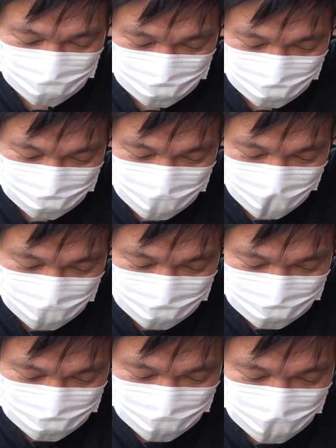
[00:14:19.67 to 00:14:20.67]
しょうさあ
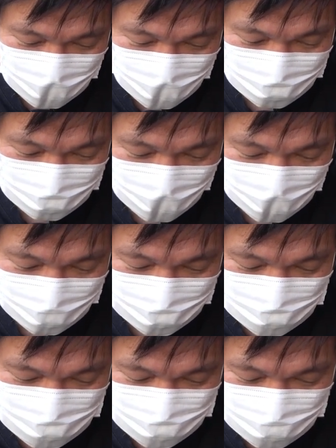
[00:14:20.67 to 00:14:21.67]
次だよね
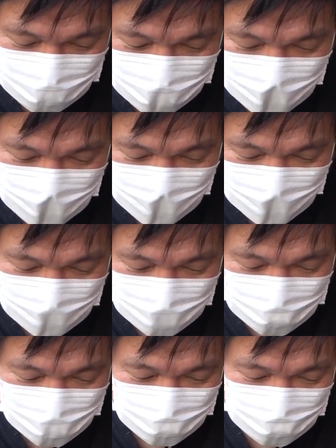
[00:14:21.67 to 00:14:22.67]

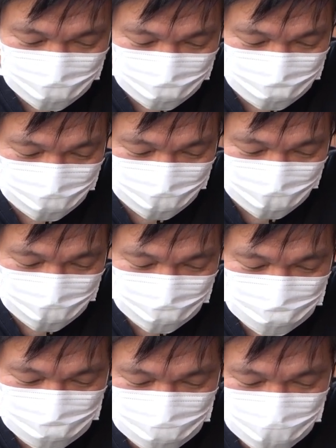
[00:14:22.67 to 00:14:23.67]
そうそうそう
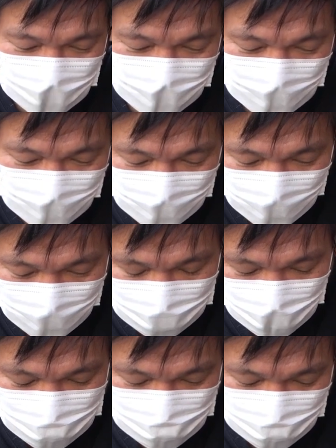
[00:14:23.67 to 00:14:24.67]

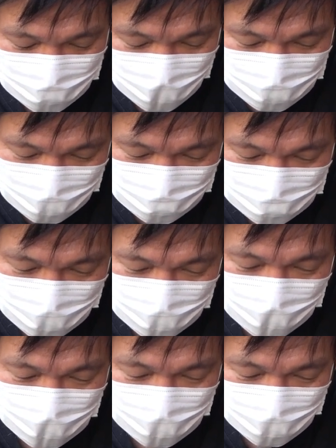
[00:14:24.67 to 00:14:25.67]
まあどうなんだろう
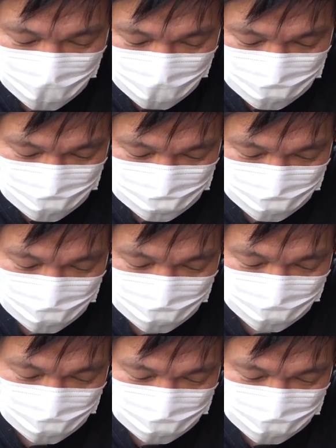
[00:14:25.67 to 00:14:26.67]
ね一回で
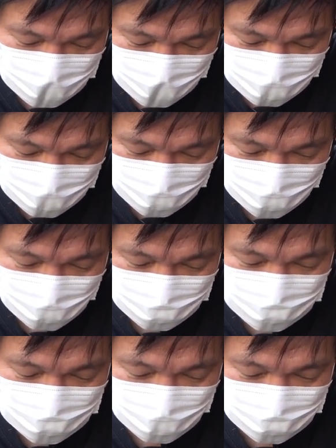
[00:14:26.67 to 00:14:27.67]
も再起動
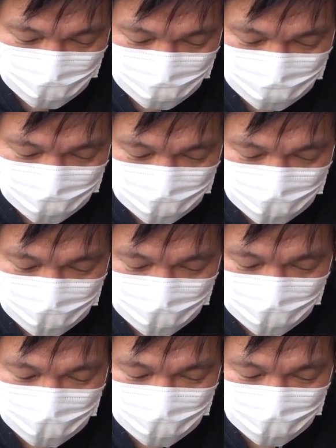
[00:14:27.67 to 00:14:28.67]
してみよっか
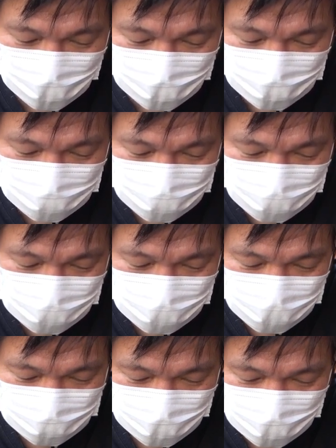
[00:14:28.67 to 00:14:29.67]

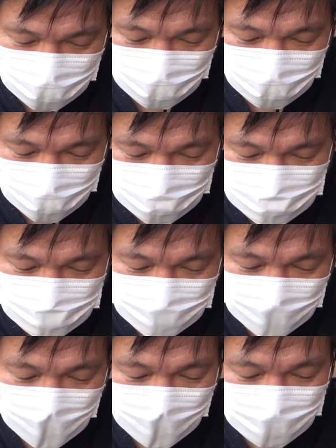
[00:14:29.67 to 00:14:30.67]
はい
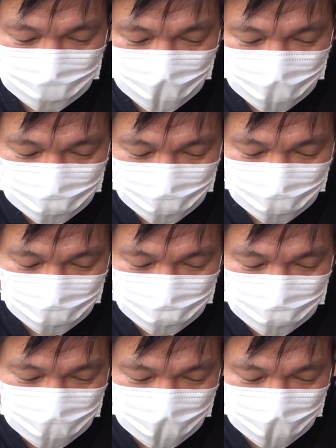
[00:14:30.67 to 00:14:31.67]
守りを
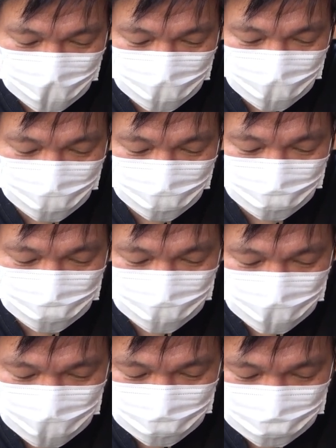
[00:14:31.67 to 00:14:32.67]
再起動
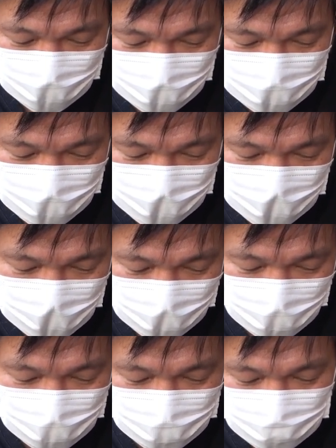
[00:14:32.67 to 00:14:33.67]
しまし
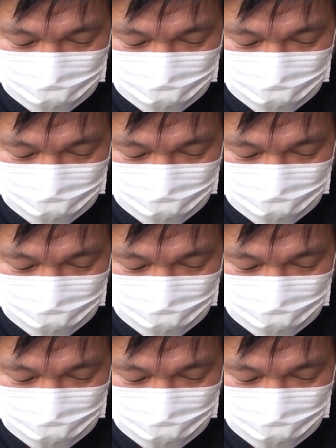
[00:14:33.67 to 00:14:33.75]
た